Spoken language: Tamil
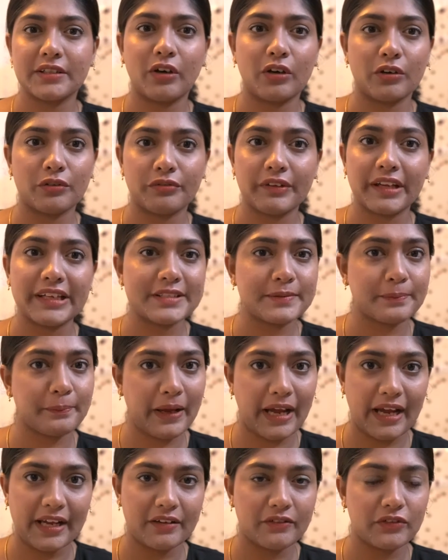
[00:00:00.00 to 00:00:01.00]
ஆர் ஃபேஸ்
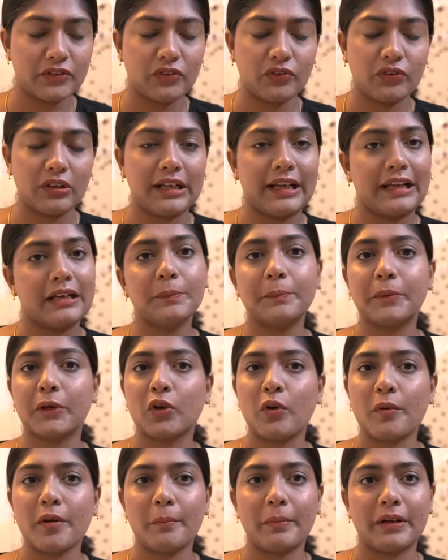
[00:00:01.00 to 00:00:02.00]
பேக் வந்து உங்களுக்கு ஹெல்ப்
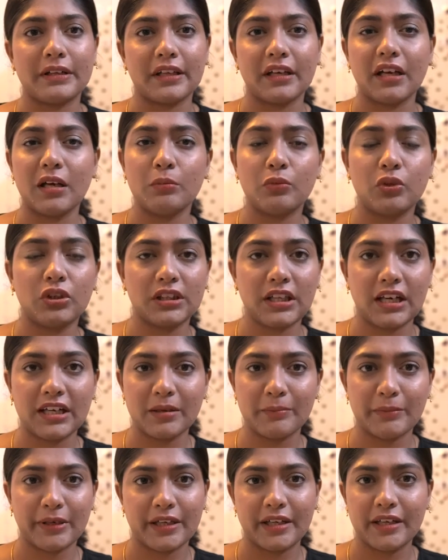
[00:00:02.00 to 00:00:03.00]
பண்ணும் அப்படின்னு பார்த்தீங்கன்னா
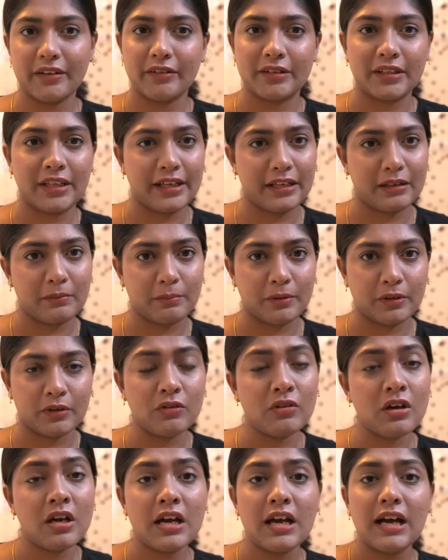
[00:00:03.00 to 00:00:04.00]
முல்தானி மட்டி வந்து ஹெல்ப்
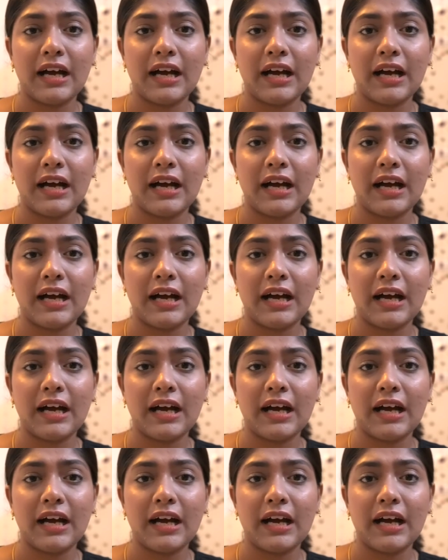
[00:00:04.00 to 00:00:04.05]
பண்ணும்